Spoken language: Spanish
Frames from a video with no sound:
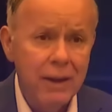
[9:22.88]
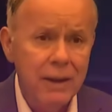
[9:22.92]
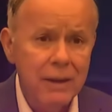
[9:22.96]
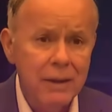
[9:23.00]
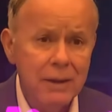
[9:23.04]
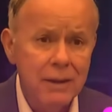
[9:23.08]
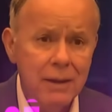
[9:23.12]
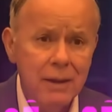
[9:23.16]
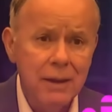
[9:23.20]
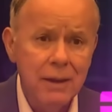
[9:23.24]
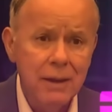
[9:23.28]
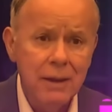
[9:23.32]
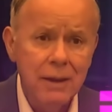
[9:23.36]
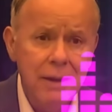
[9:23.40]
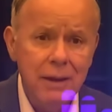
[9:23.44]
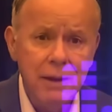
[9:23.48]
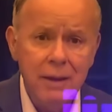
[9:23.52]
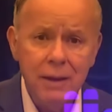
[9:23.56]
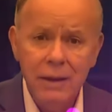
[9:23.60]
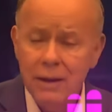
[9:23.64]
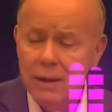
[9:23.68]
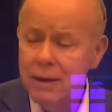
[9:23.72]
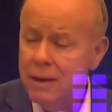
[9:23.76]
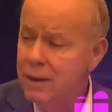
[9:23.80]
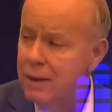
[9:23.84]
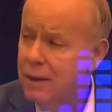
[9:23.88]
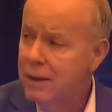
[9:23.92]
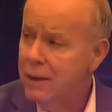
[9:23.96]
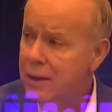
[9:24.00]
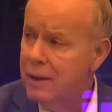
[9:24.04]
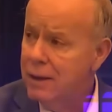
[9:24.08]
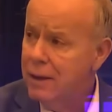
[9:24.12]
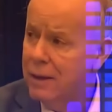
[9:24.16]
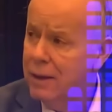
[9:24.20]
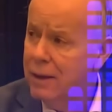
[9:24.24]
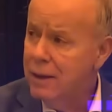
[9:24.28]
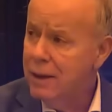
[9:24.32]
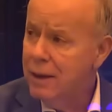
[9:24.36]
a que esté
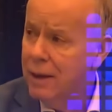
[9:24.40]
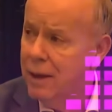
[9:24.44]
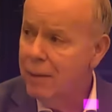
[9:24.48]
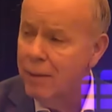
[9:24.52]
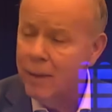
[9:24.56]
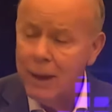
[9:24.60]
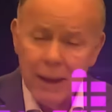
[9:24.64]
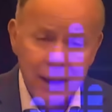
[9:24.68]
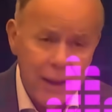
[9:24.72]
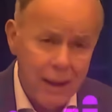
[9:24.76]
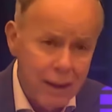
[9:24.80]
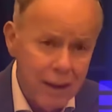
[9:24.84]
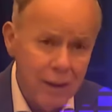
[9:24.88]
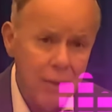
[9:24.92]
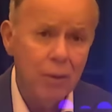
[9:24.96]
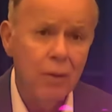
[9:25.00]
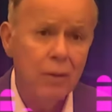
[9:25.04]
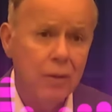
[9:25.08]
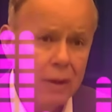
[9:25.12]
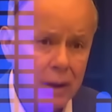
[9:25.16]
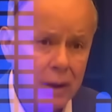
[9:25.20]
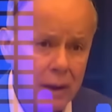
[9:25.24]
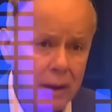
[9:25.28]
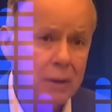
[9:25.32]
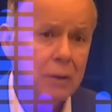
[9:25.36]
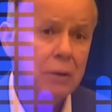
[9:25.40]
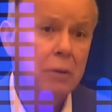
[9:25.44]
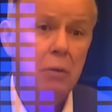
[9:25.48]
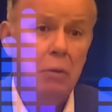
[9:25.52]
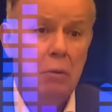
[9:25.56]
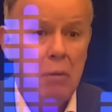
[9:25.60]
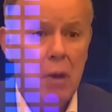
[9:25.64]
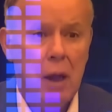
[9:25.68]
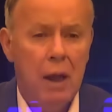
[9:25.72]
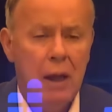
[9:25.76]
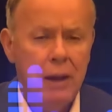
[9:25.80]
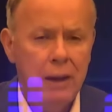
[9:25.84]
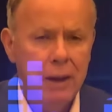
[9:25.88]
en La Habana, donde es
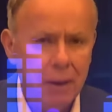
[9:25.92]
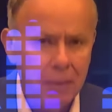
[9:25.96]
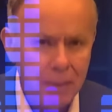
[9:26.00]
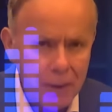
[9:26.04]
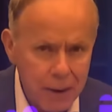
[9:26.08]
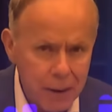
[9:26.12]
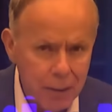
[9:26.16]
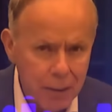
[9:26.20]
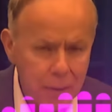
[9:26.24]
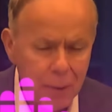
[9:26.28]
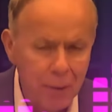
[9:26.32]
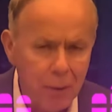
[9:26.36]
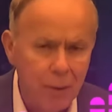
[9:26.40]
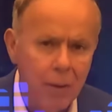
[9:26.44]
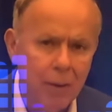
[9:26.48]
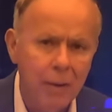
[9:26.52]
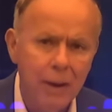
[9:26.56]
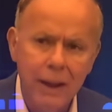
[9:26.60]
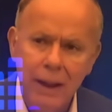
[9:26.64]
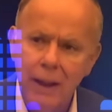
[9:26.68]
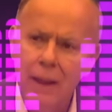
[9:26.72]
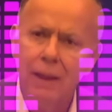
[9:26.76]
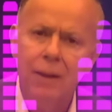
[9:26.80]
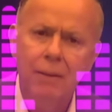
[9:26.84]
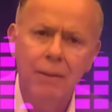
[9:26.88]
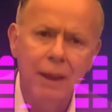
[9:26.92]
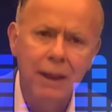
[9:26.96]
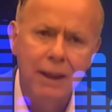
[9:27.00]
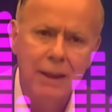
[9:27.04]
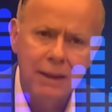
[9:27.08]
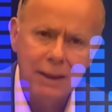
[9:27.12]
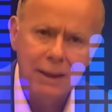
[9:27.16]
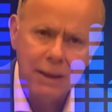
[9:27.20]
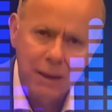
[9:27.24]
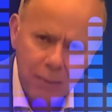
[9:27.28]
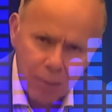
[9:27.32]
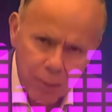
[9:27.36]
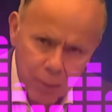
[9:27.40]
altamente probable que en La Habana
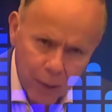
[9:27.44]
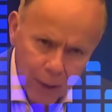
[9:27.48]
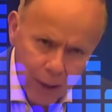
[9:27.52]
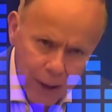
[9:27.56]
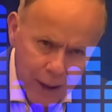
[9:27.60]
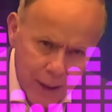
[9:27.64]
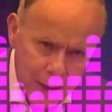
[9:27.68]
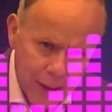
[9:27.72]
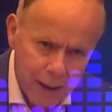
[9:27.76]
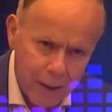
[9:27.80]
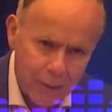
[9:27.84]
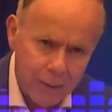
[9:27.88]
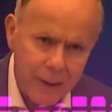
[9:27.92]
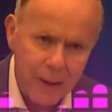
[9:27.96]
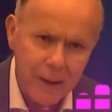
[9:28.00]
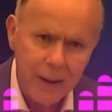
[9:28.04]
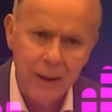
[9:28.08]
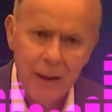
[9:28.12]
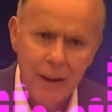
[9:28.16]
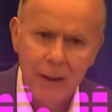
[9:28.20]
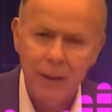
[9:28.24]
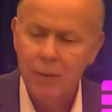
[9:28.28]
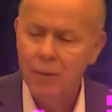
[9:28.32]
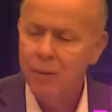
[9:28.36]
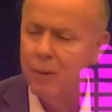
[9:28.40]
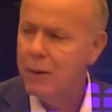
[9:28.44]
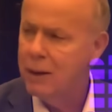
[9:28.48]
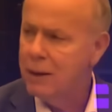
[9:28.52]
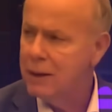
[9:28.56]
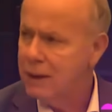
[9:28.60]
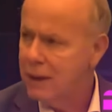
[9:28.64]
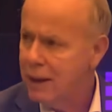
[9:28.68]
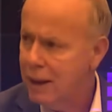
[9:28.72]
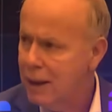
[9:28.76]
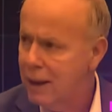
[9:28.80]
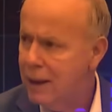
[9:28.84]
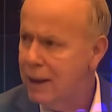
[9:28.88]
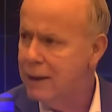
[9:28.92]
sí pueda caminar por las
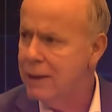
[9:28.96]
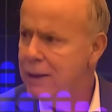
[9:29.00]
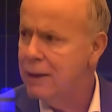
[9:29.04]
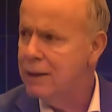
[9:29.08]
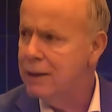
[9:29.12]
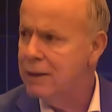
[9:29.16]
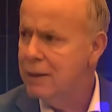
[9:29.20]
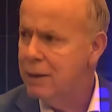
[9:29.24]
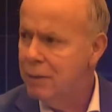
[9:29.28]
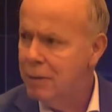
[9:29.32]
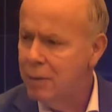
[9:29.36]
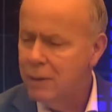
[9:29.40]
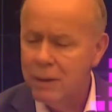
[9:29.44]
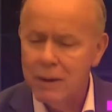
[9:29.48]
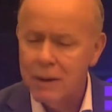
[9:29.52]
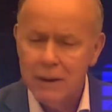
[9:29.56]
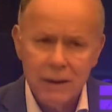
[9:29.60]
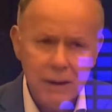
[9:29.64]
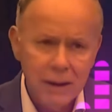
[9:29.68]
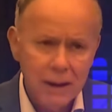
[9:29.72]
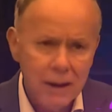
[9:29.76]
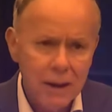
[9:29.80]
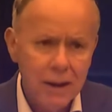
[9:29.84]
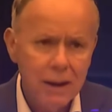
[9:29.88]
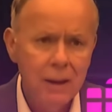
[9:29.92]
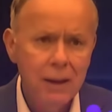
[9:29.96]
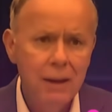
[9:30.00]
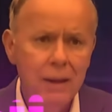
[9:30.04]
calles, sí, puede estar.